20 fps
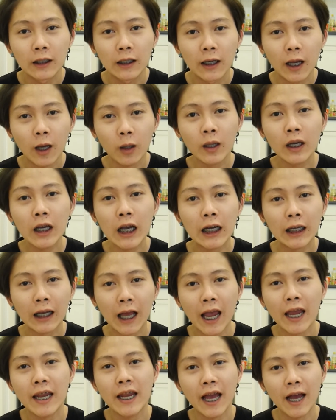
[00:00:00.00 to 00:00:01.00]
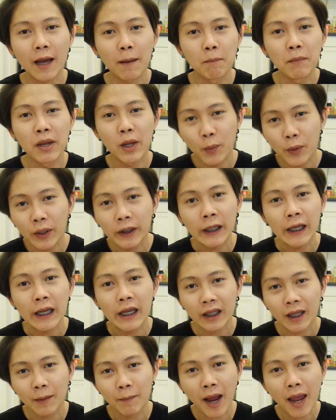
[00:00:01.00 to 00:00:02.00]
แล้วถ้าเกิดใครเนี่ยมีวิธี
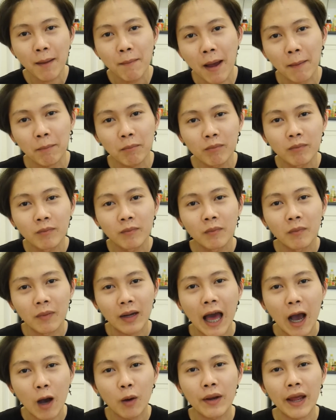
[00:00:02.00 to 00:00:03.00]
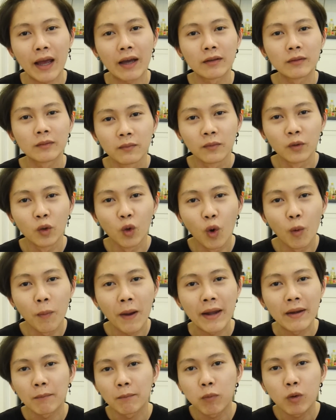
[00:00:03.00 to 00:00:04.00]
ทำให้แบบเราเนี่ยดูเป็
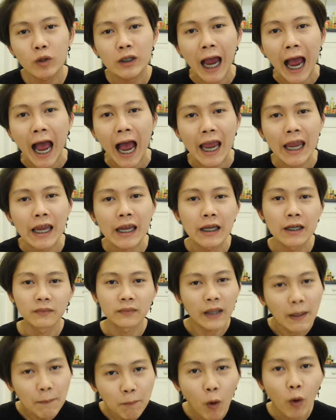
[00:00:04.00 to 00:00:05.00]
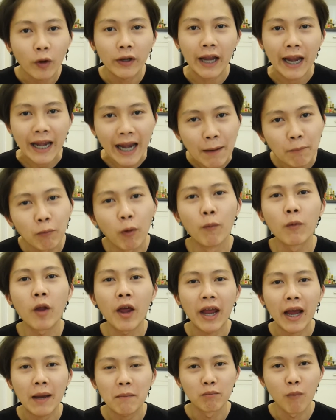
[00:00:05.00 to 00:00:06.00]
นผู้ชายได้โปรดแนะนำผมหน่อ
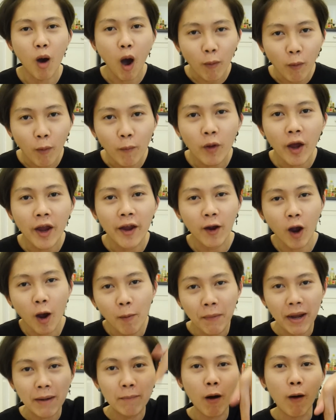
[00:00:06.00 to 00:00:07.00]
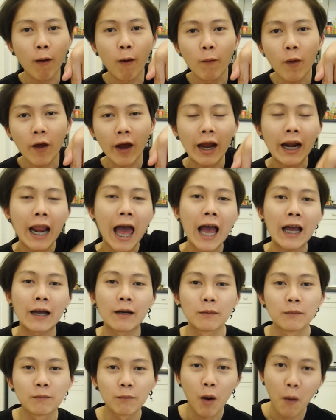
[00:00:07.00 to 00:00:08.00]
ยครับบอกผมหน่อยคอมเมนต์บอกผมหน่อยข้างล่าง
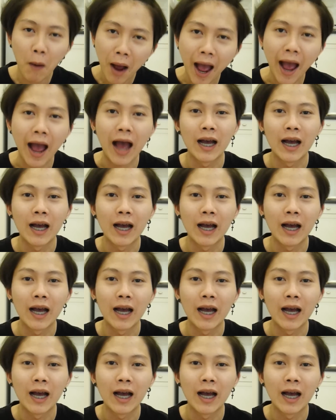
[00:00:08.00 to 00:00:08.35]
เพราะว่า